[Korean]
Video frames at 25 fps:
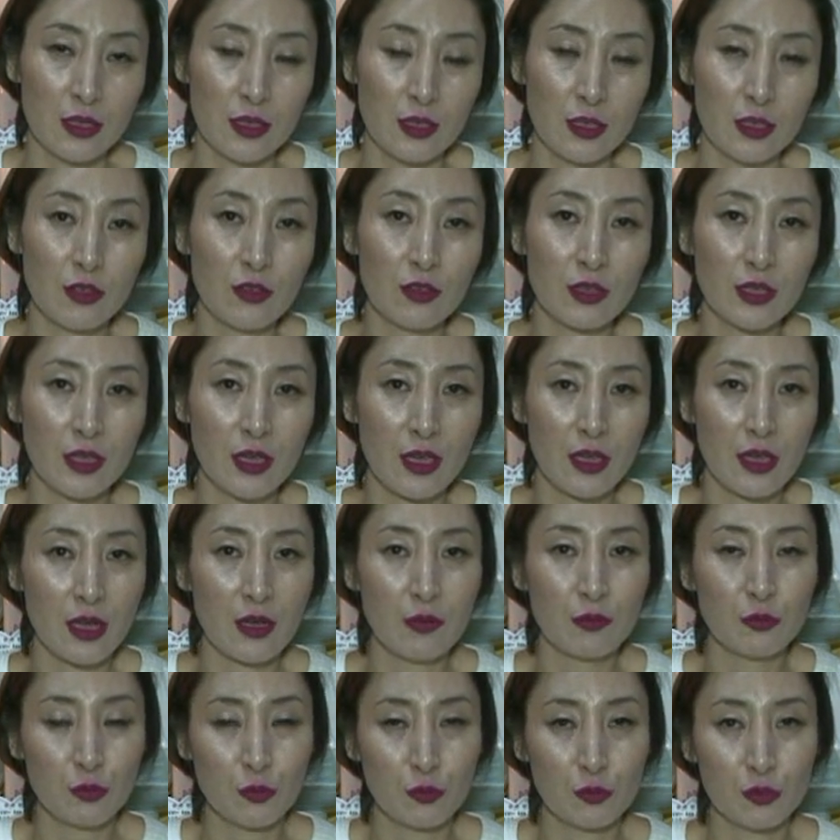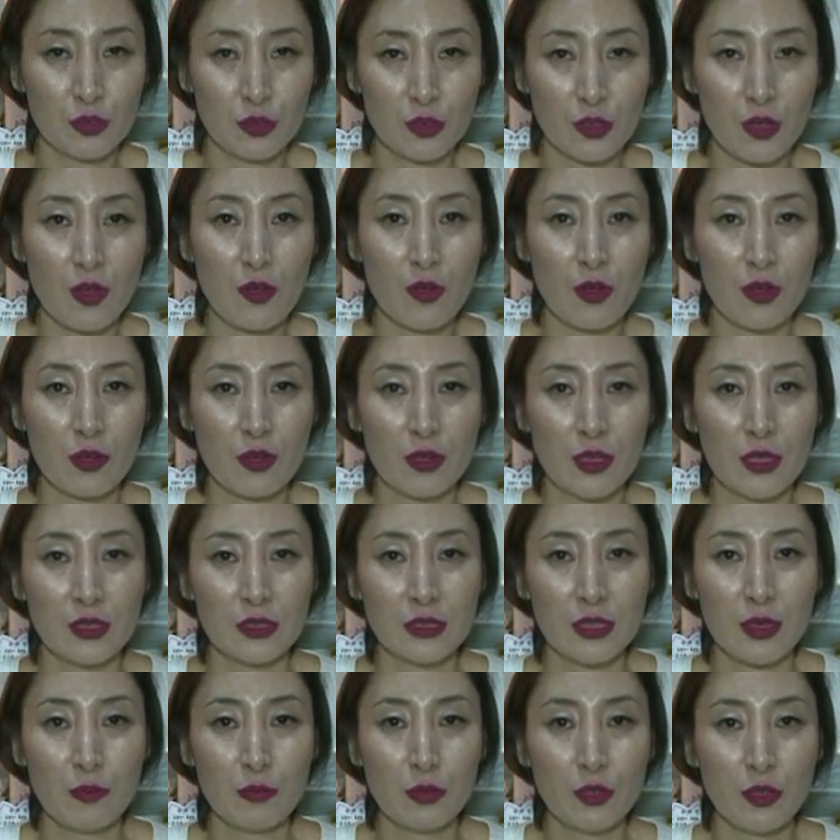이렇게 함으로써
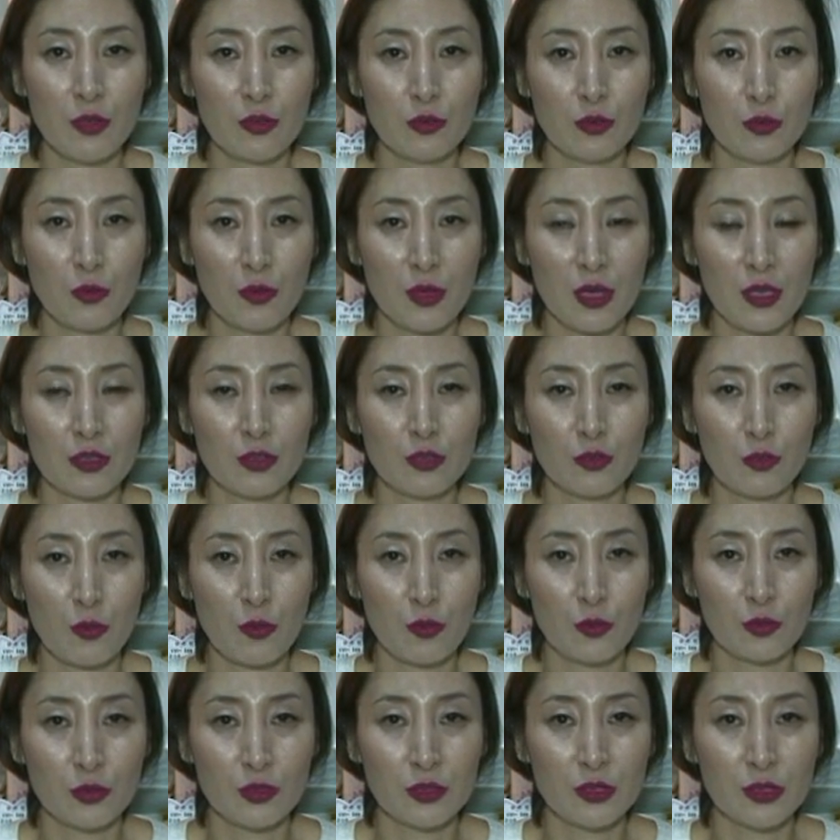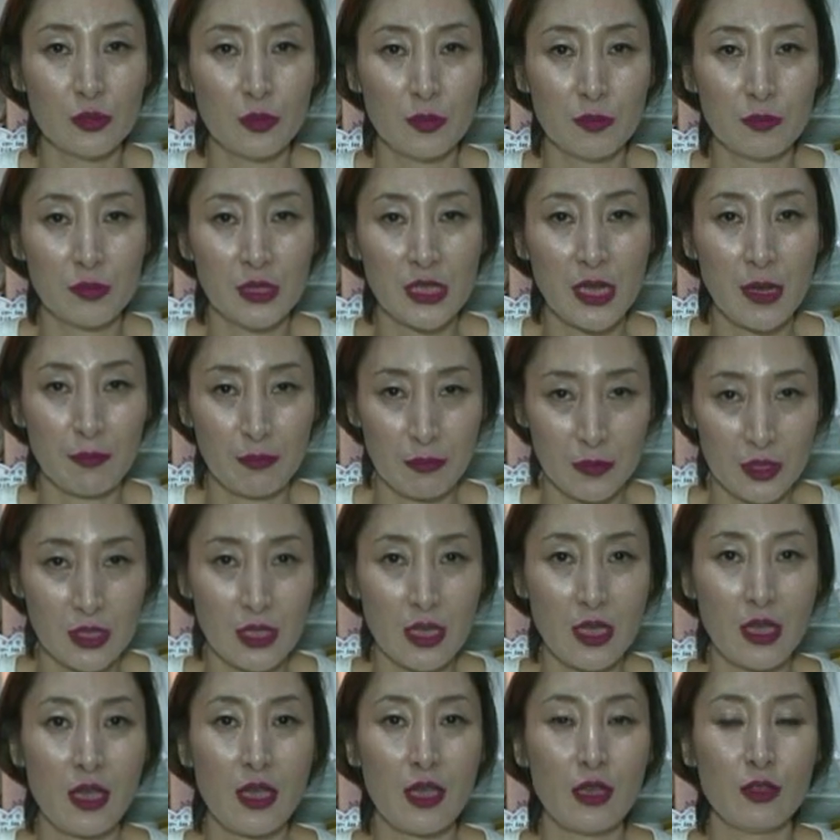3년 동안 들어오는
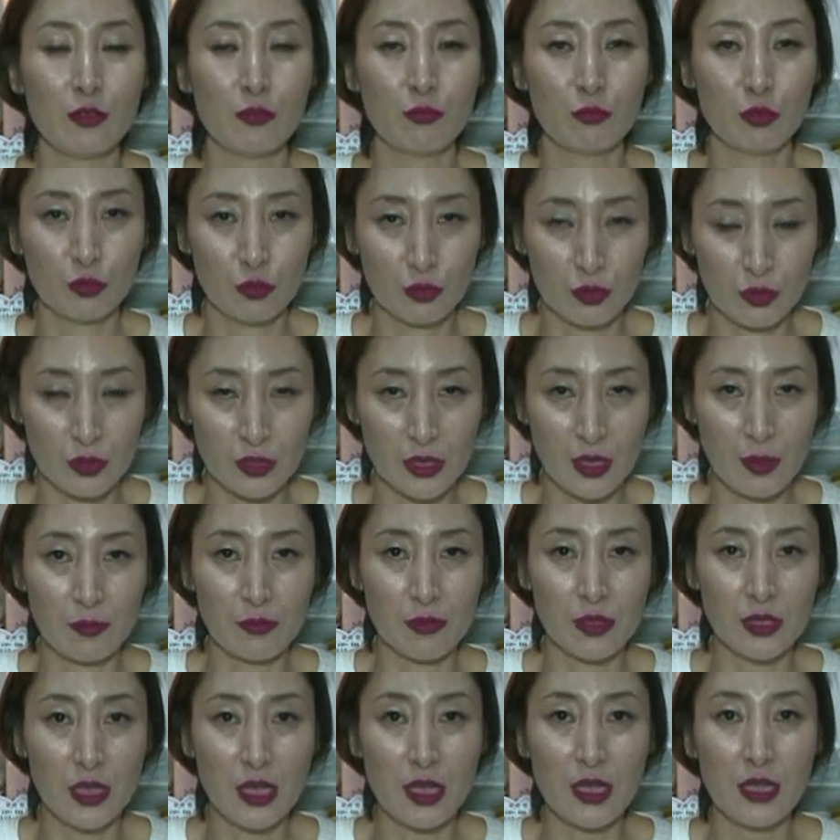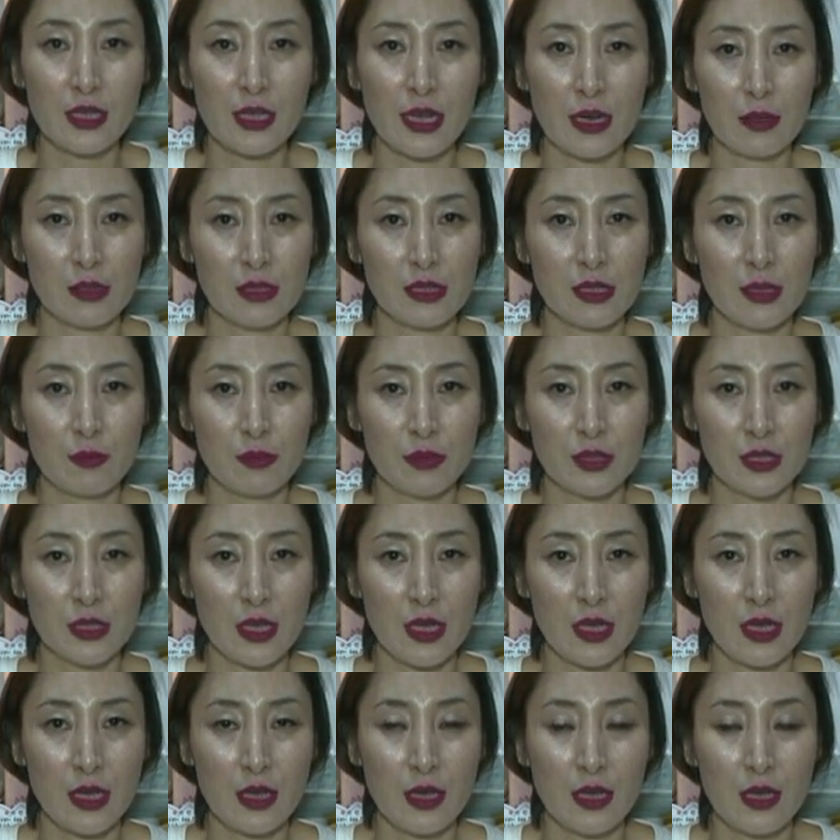삼재, 묶는 삼재, 날
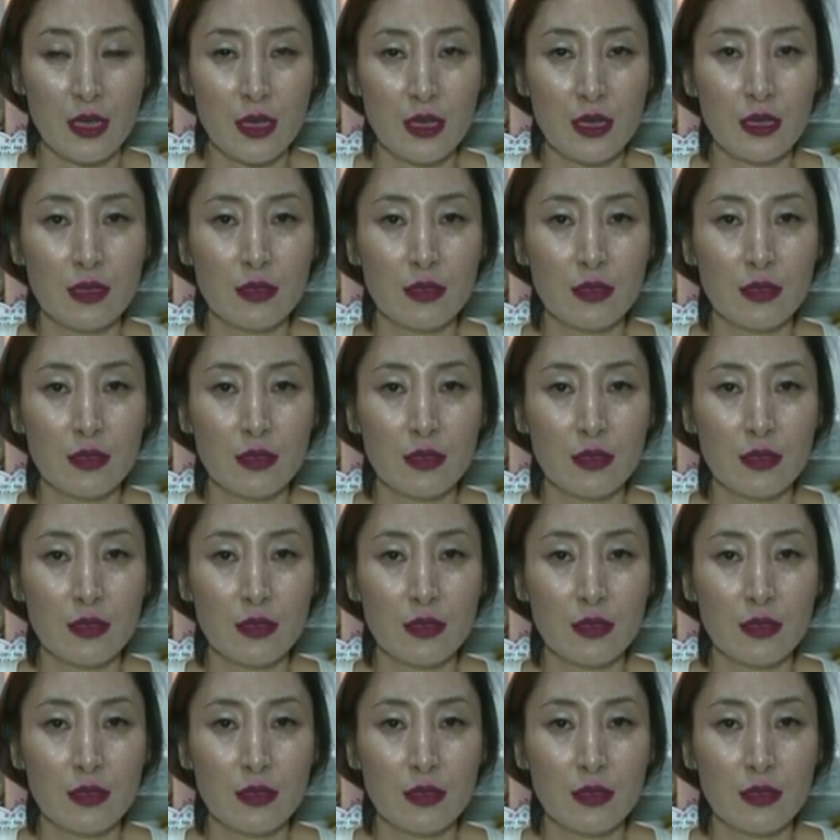삼재